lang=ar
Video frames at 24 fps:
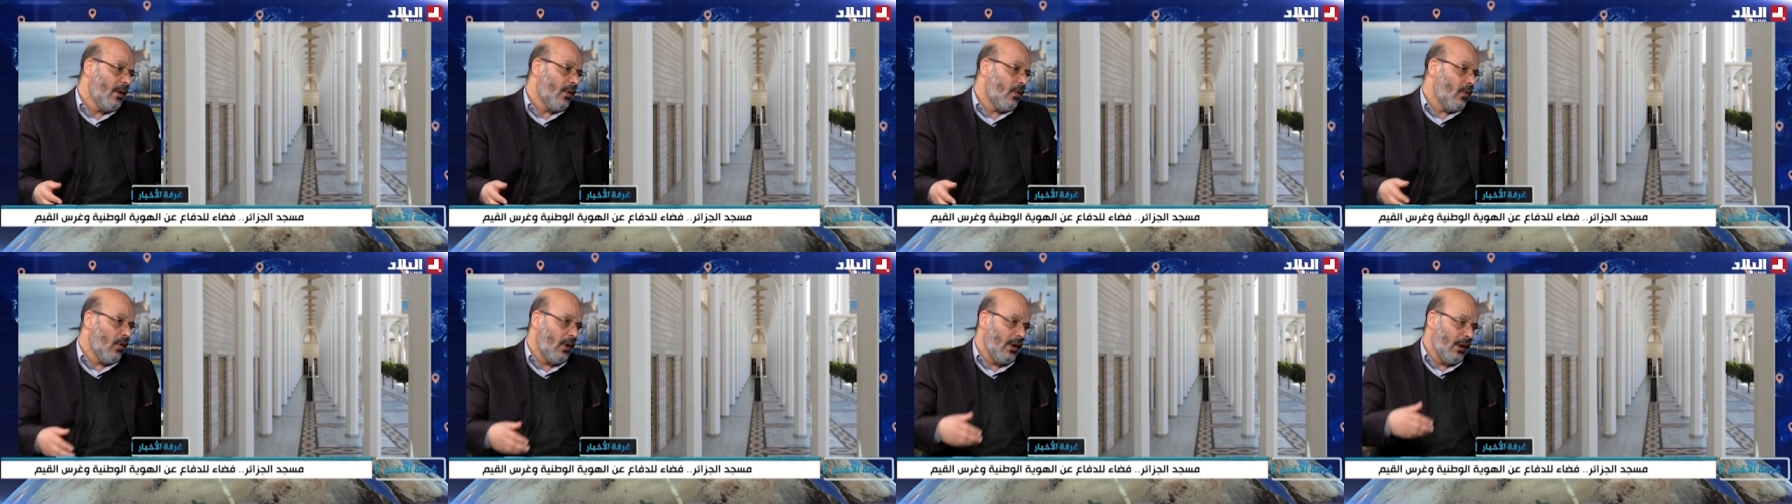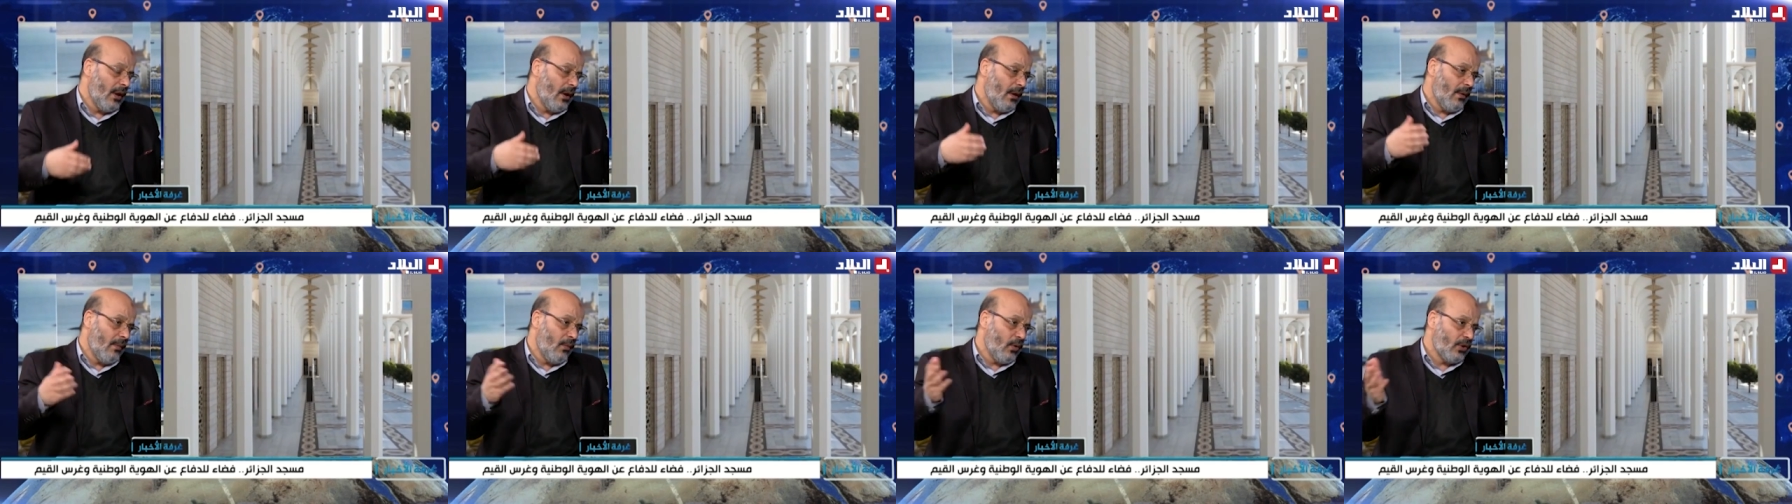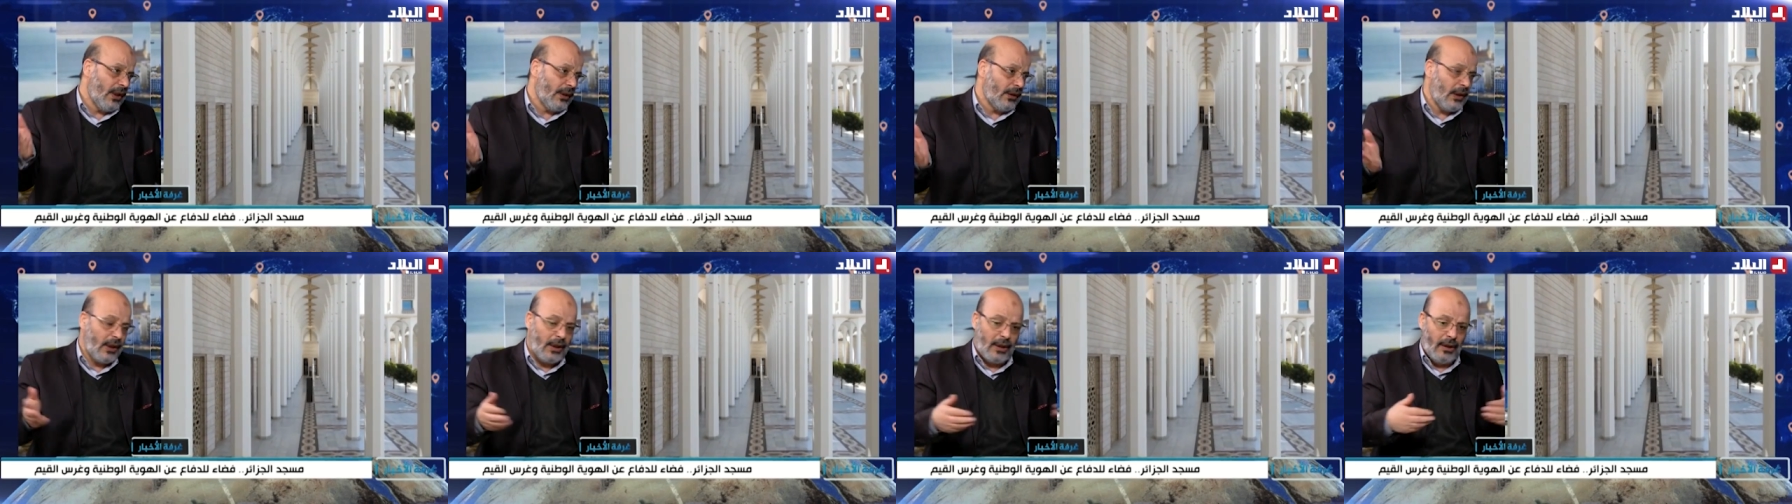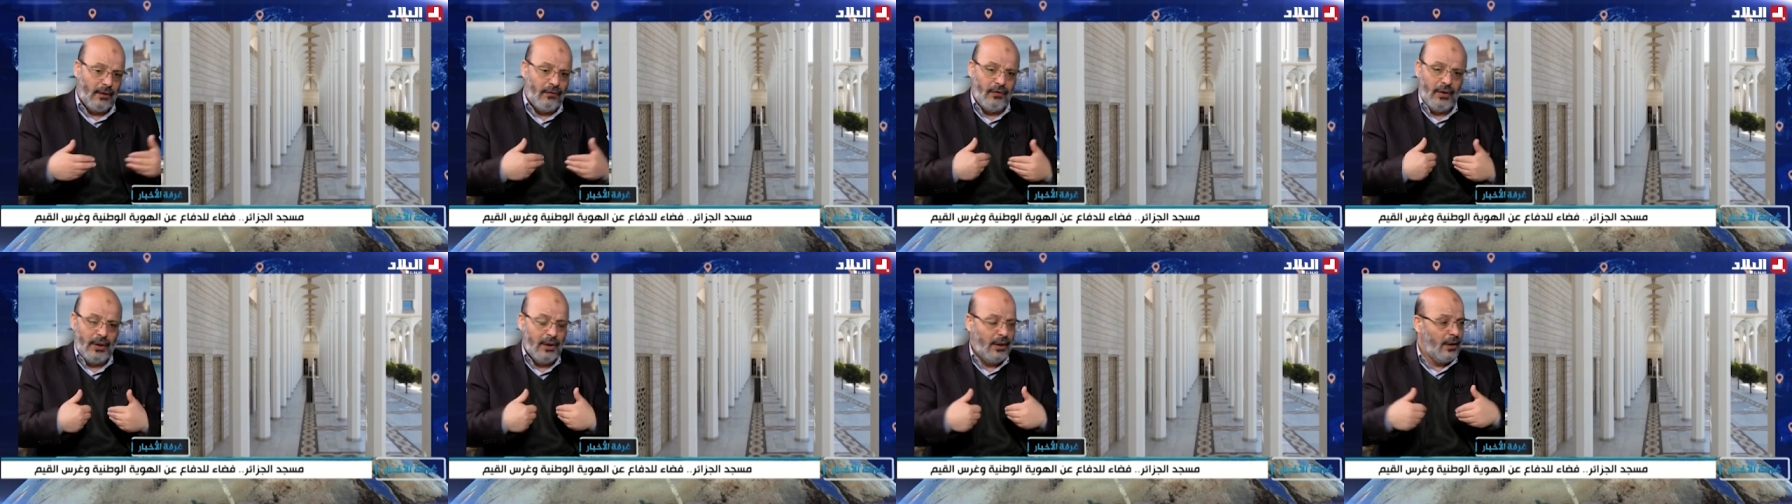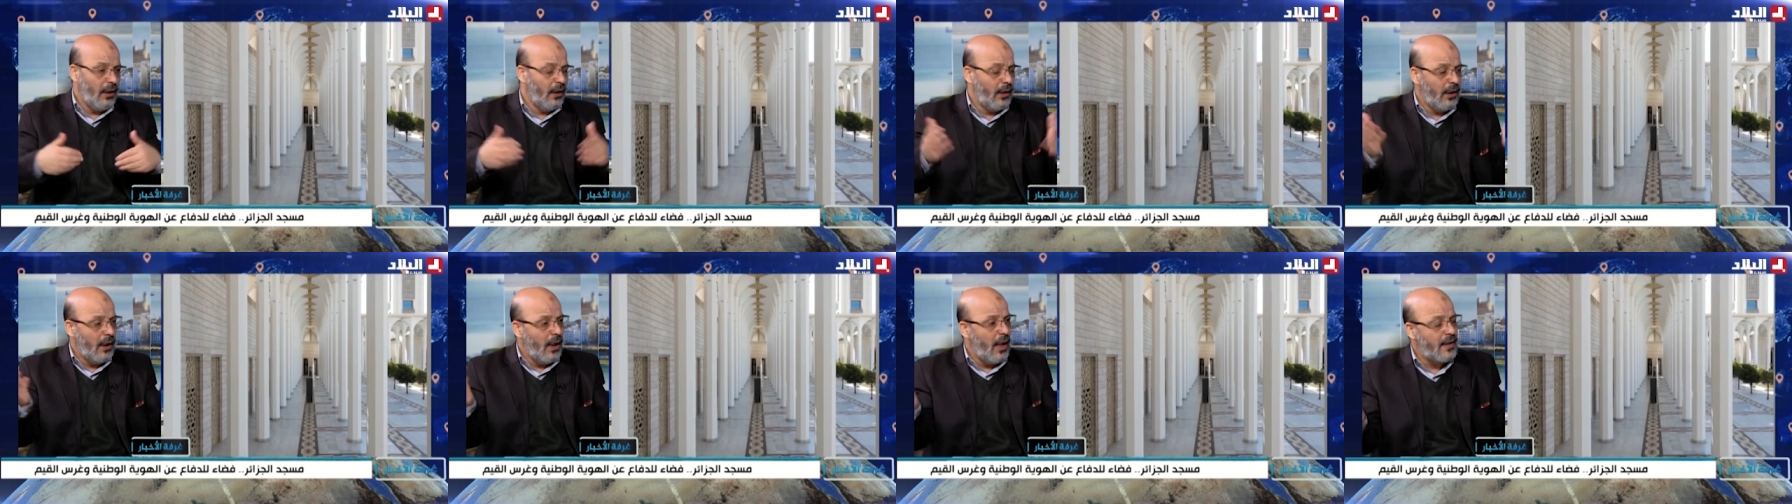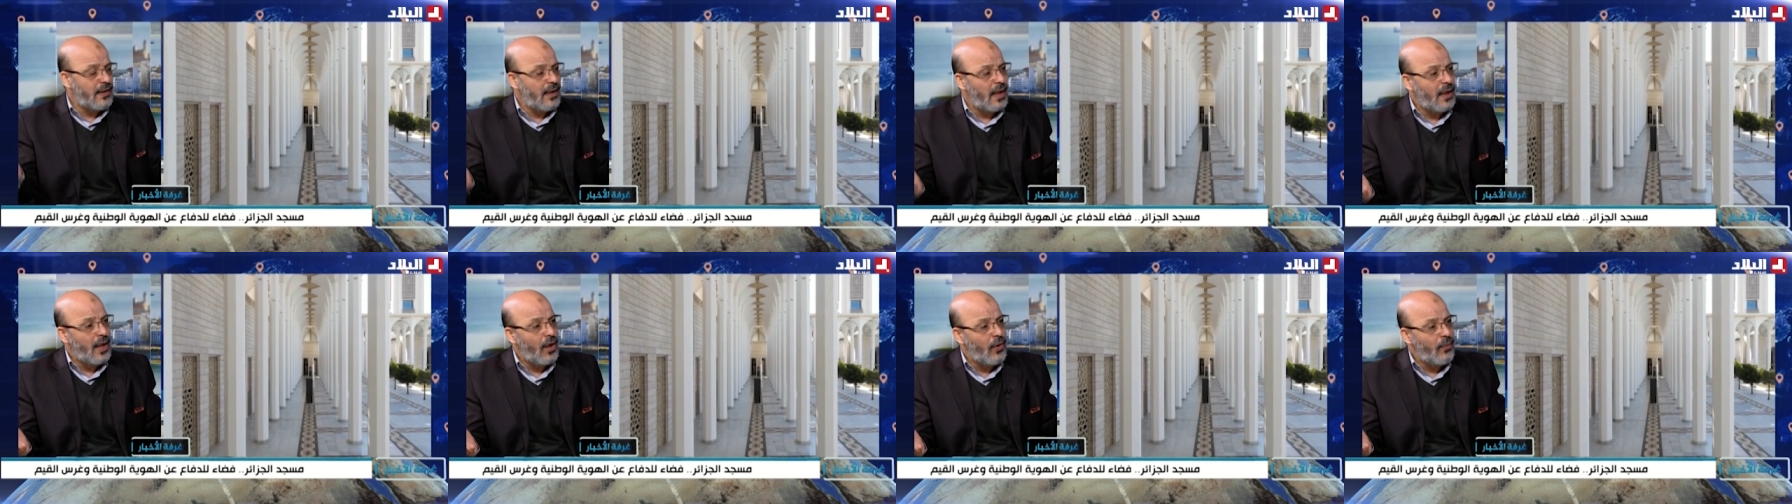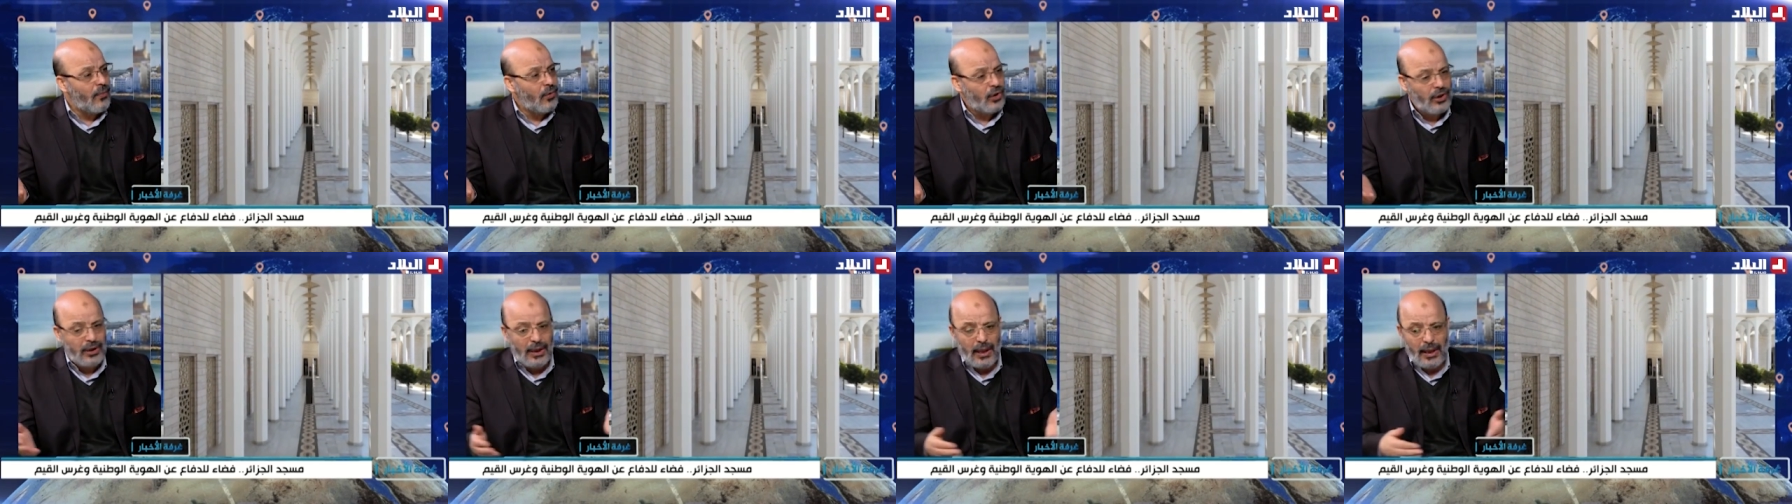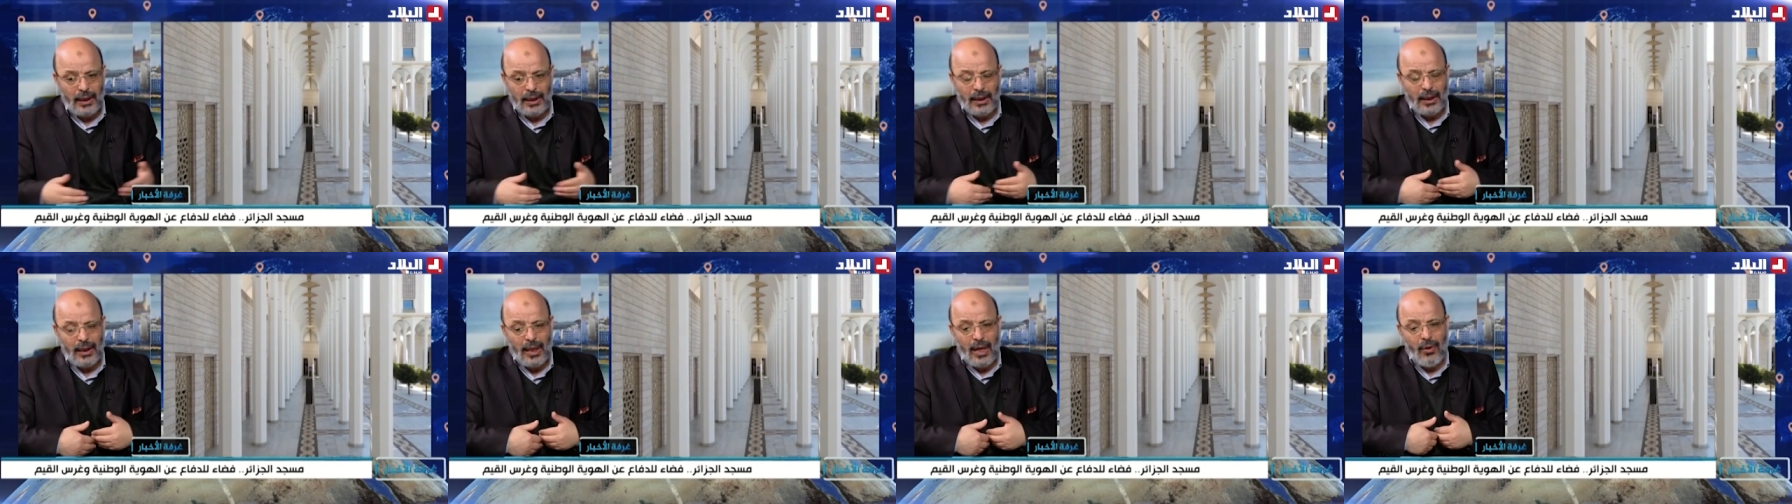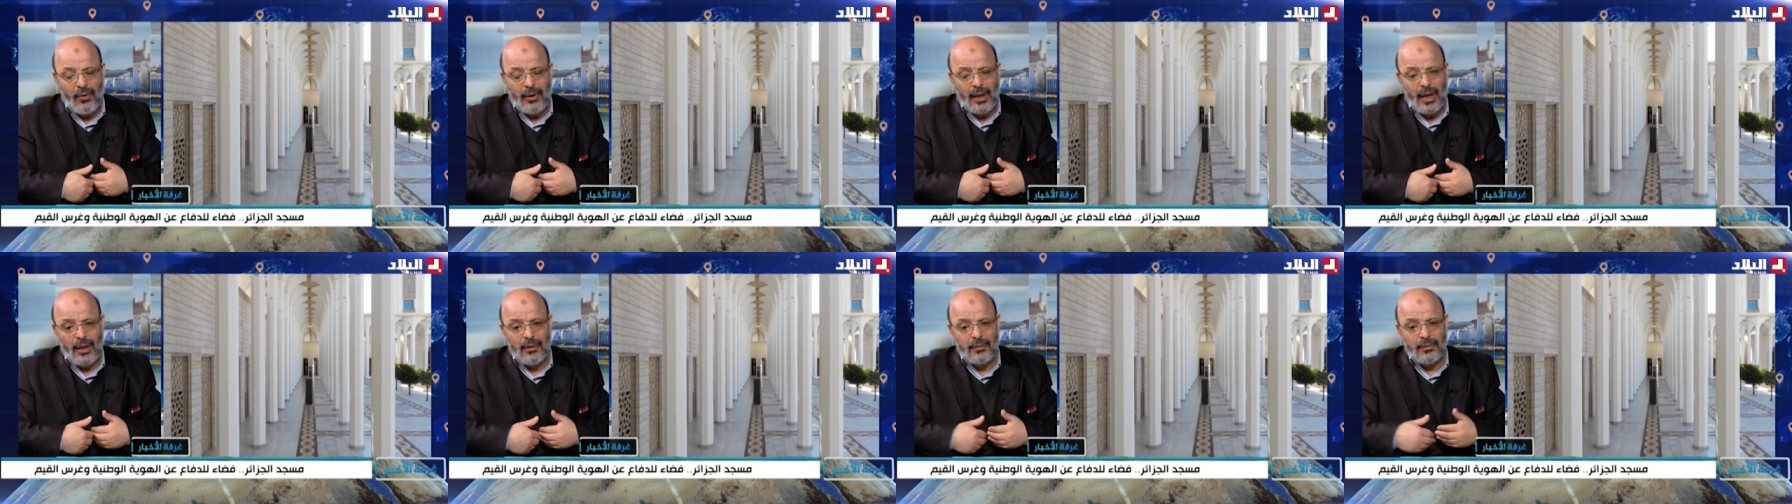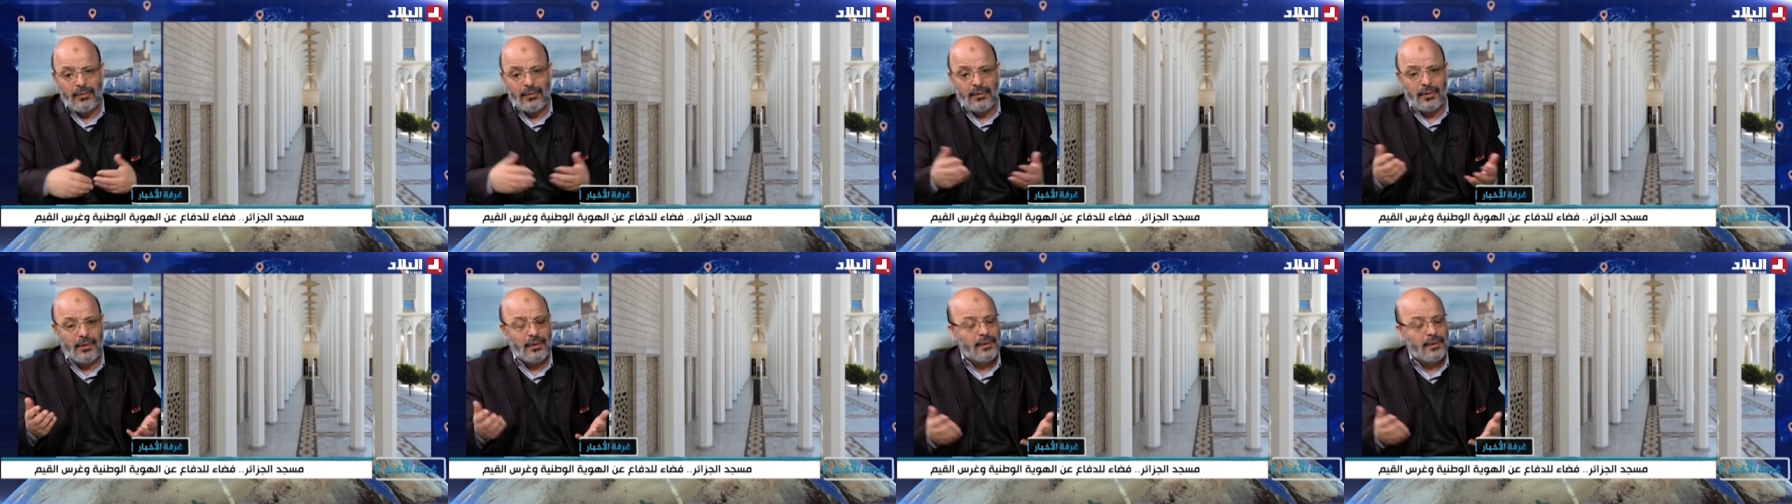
كل المتطرفين آه، أزلهم التاريخ يعني أو ربما